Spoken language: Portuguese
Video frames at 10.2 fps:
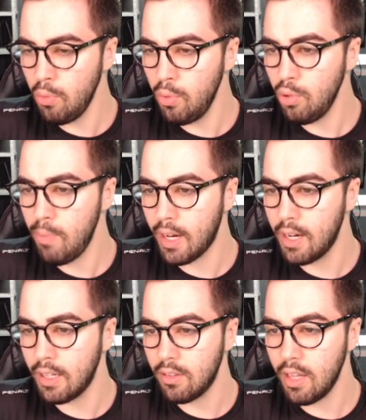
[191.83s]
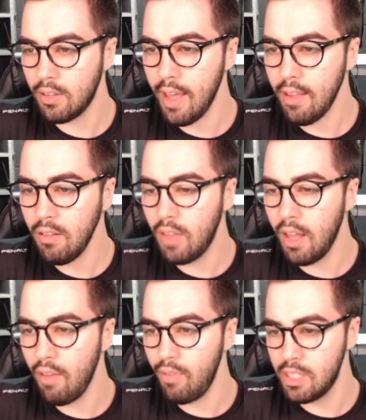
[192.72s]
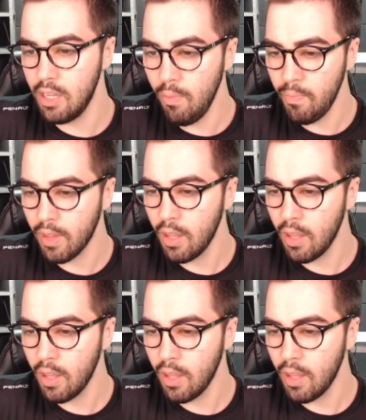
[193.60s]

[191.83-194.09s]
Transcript: muito bacana. Tem até em televisão